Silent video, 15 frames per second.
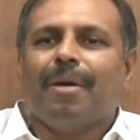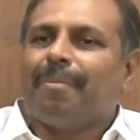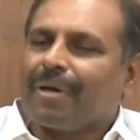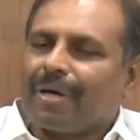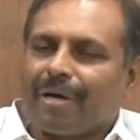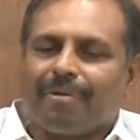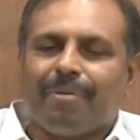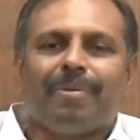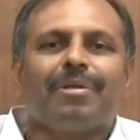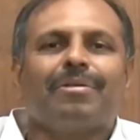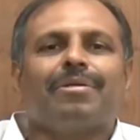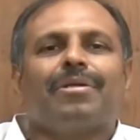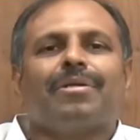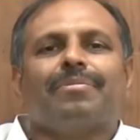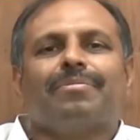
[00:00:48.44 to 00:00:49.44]
మేము
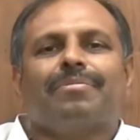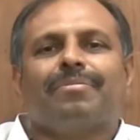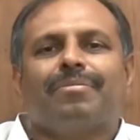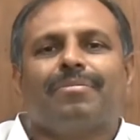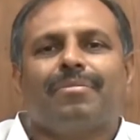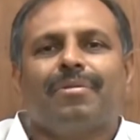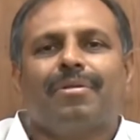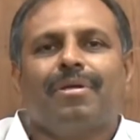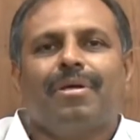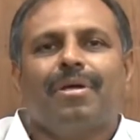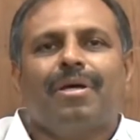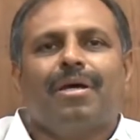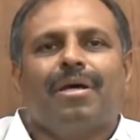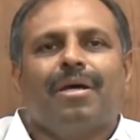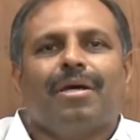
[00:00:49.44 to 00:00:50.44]
గర్వపడుతున్నాం
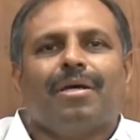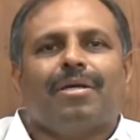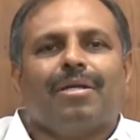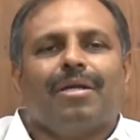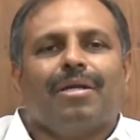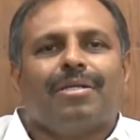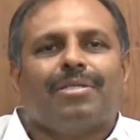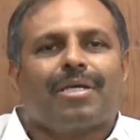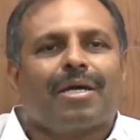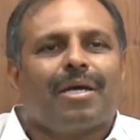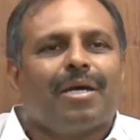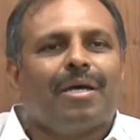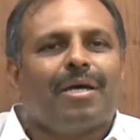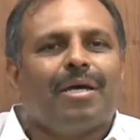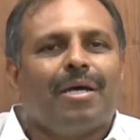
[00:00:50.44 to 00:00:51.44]
నిజంగా
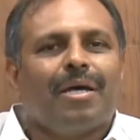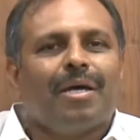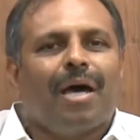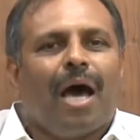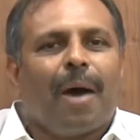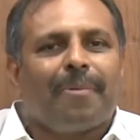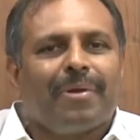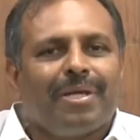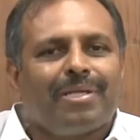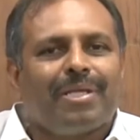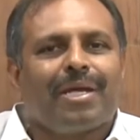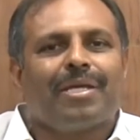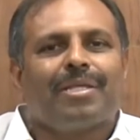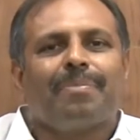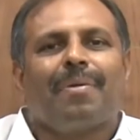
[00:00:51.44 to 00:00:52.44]
అవినీతి
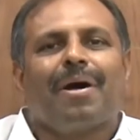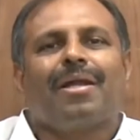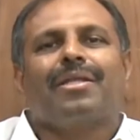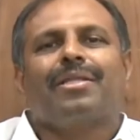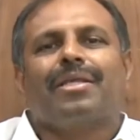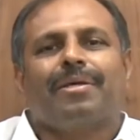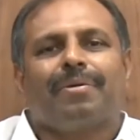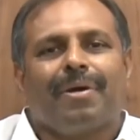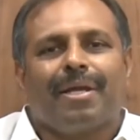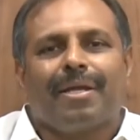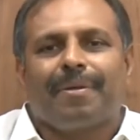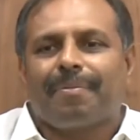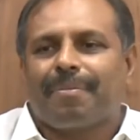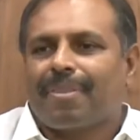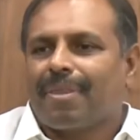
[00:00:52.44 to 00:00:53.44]
రహిత పాలన తీయాలి
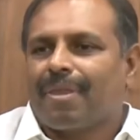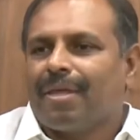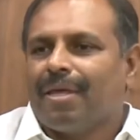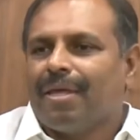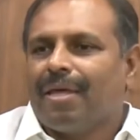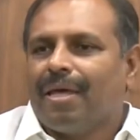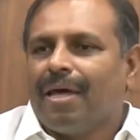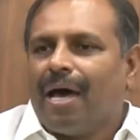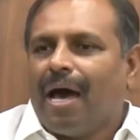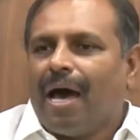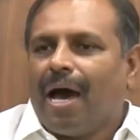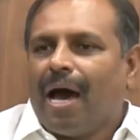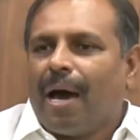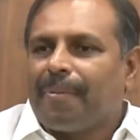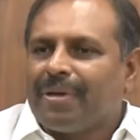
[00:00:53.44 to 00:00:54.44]

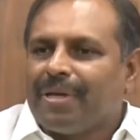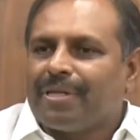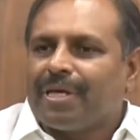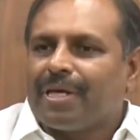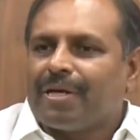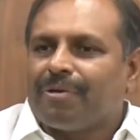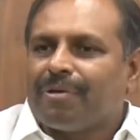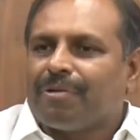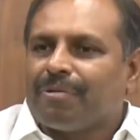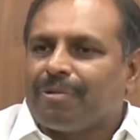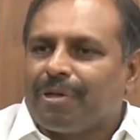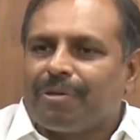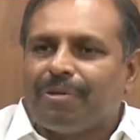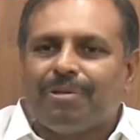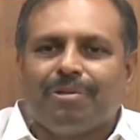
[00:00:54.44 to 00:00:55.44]
అవినీతి అన్నటువంటిది
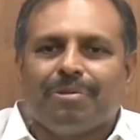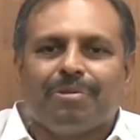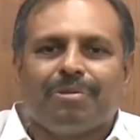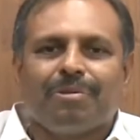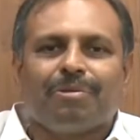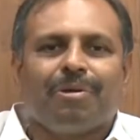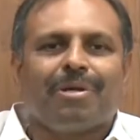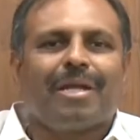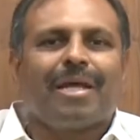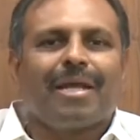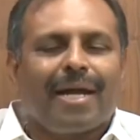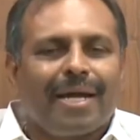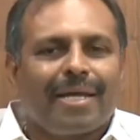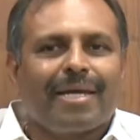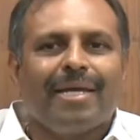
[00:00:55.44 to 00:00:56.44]
ఉండకూడదు టోటల్
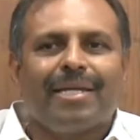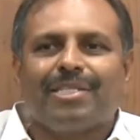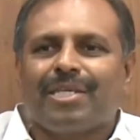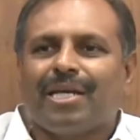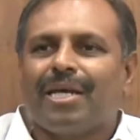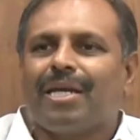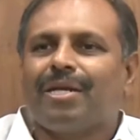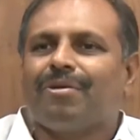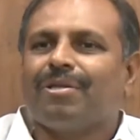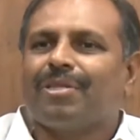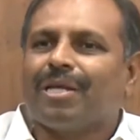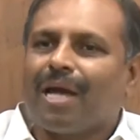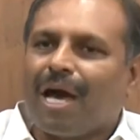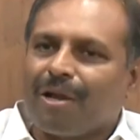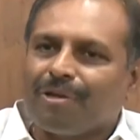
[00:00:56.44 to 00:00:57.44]
ఎరాడికేట్ చేయాలన్నటువంటి
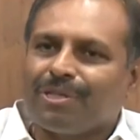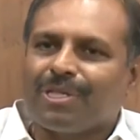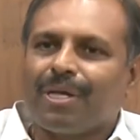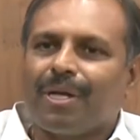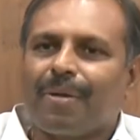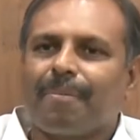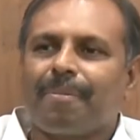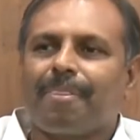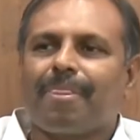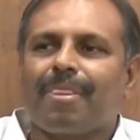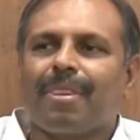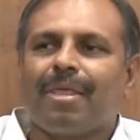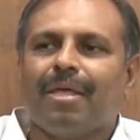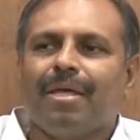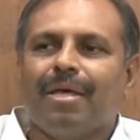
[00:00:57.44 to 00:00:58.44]
తన ఆలోచన
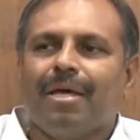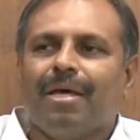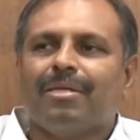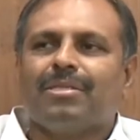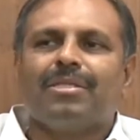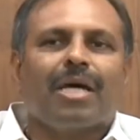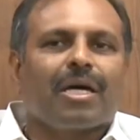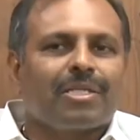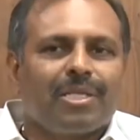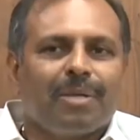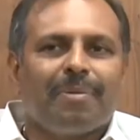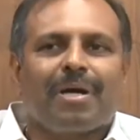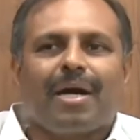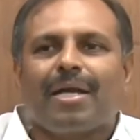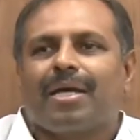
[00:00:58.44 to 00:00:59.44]

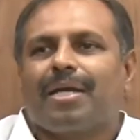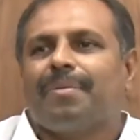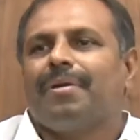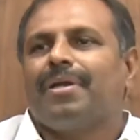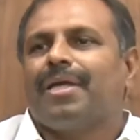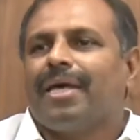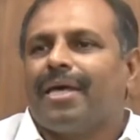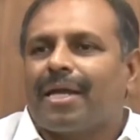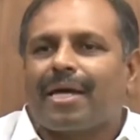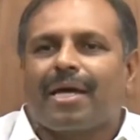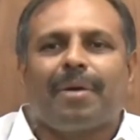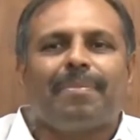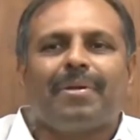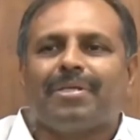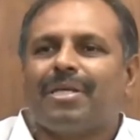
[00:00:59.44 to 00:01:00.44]
సంక్షేమ కార్యక్రమాలు ఏ
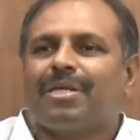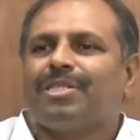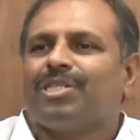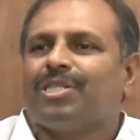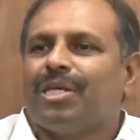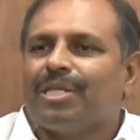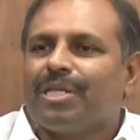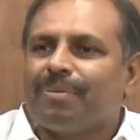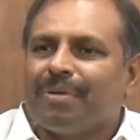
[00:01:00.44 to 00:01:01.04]
రకంగా ప్రజలకు చేరితే